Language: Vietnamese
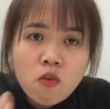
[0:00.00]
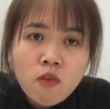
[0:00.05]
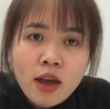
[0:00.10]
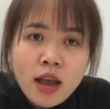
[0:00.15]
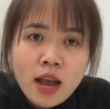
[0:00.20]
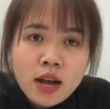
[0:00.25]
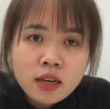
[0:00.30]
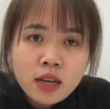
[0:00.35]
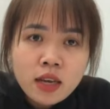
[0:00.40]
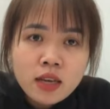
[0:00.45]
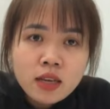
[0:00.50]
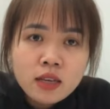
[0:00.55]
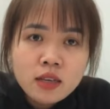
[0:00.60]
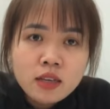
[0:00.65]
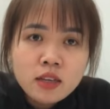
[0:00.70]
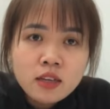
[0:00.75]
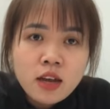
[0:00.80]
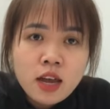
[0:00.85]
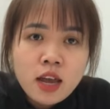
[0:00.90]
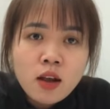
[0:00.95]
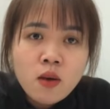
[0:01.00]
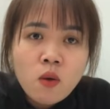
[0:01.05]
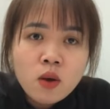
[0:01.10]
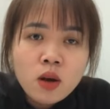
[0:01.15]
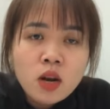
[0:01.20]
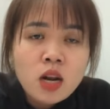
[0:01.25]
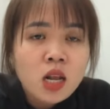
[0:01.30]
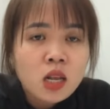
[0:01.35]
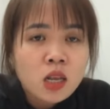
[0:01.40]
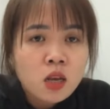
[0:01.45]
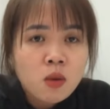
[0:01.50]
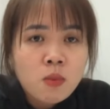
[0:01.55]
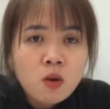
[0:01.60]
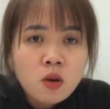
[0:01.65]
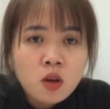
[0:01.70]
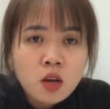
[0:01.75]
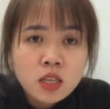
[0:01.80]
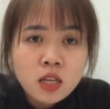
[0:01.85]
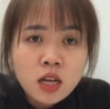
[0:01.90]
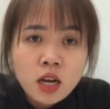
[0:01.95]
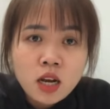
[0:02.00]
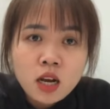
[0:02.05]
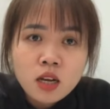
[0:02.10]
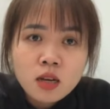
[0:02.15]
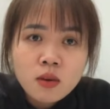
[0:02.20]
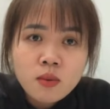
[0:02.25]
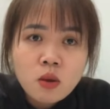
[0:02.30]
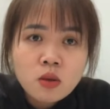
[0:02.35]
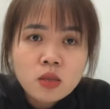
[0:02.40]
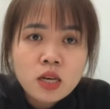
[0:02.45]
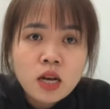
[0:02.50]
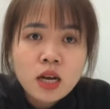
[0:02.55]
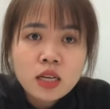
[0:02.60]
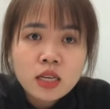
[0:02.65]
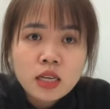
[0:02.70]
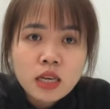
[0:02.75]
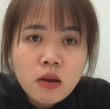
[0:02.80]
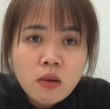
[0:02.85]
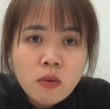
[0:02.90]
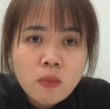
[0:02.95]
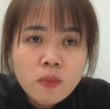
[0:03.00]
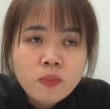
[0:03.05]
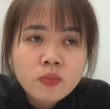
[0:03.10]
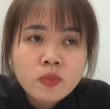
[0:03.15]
vàng này đấy có rất là nhiều màu khác màu sắc khác nhau